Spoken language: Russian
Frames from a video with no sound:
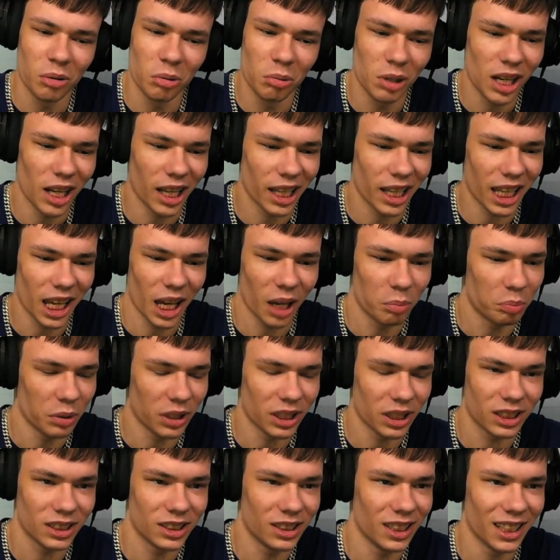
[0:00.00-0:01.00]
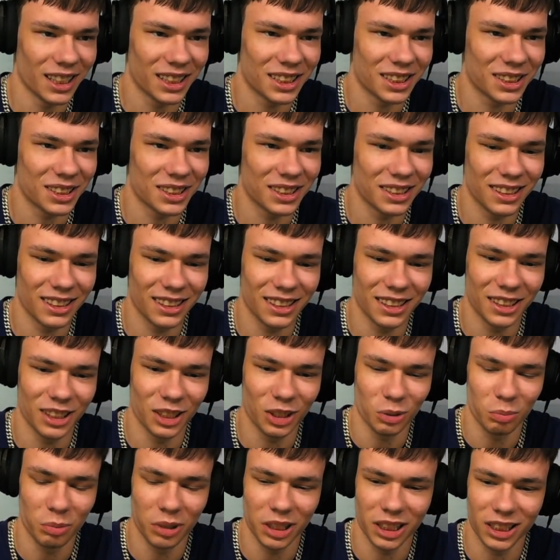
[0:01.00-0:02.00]
Бля, я пиздец э, не
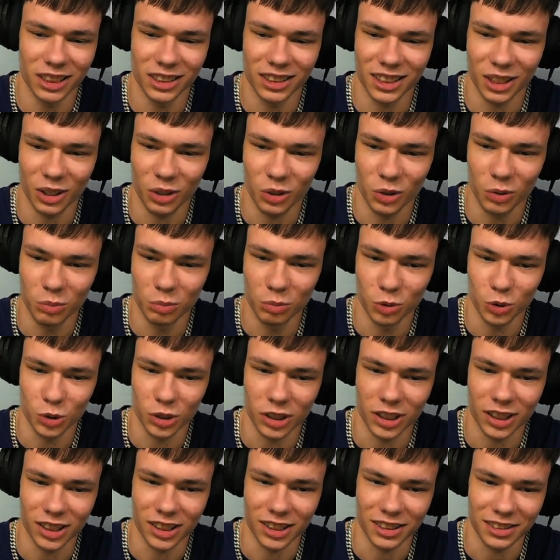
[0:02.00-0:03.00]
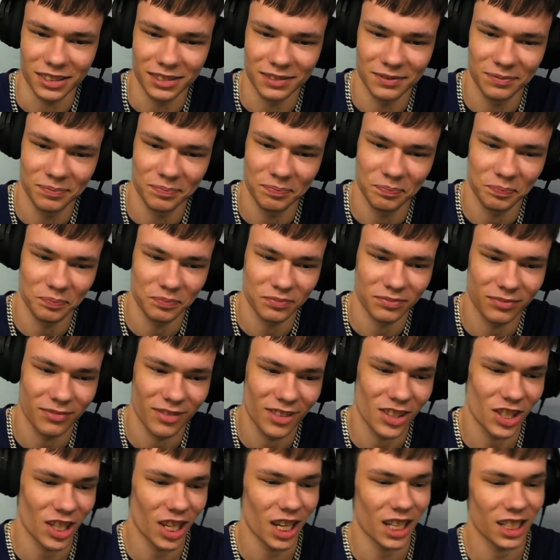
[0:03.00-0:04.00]
любитель такой музыки.
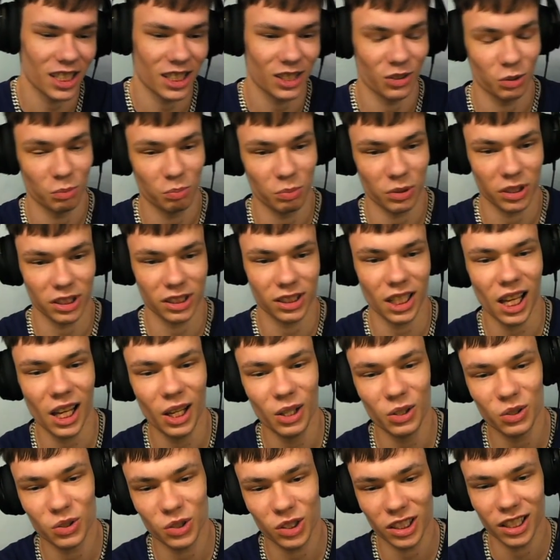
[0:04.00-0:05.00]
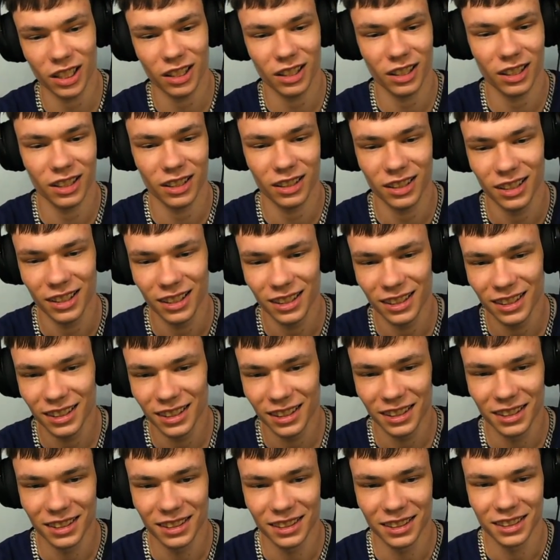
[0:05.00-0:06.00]
Честно, вот признаюсь, я
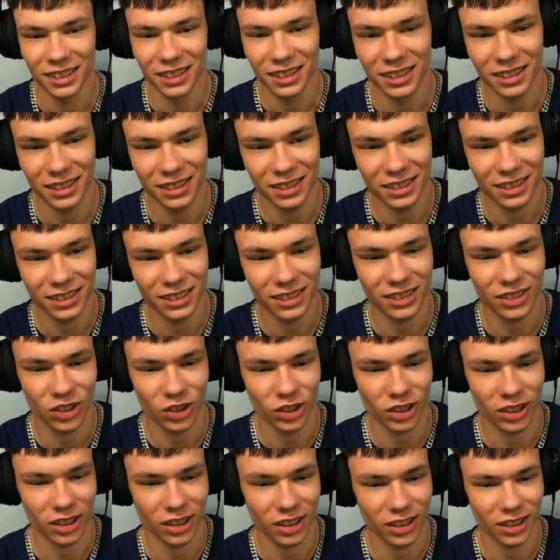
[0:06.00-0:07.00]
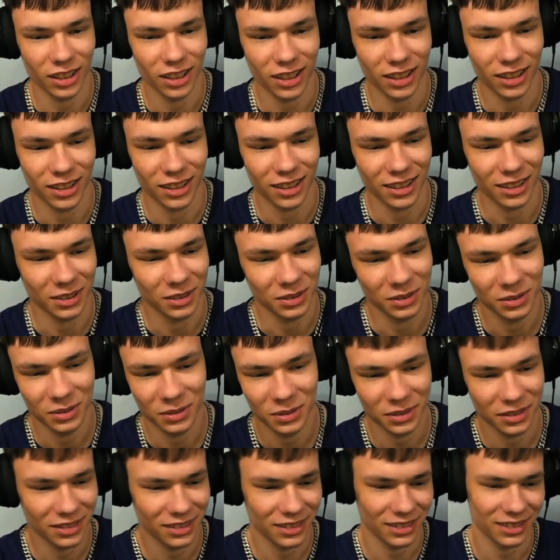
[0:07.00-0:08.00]
э, что-то это
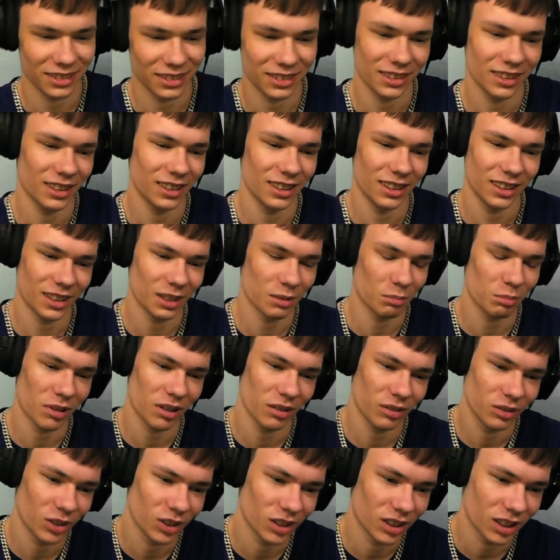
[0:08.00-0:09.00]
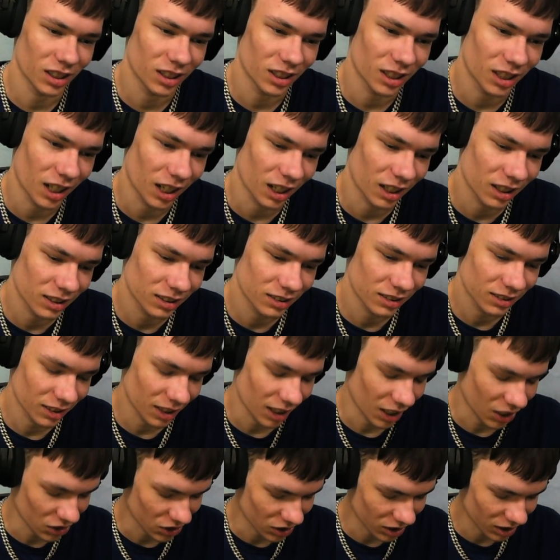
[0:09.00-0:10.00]
не добавлю этот трек,
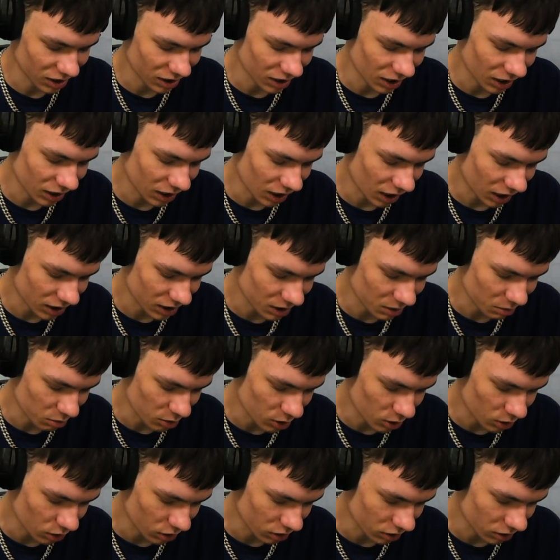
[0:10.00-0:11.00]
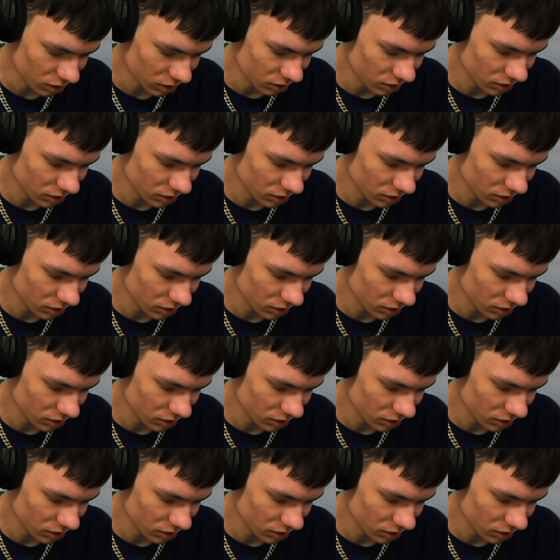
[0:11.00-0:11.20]
даже если это Оксимирон.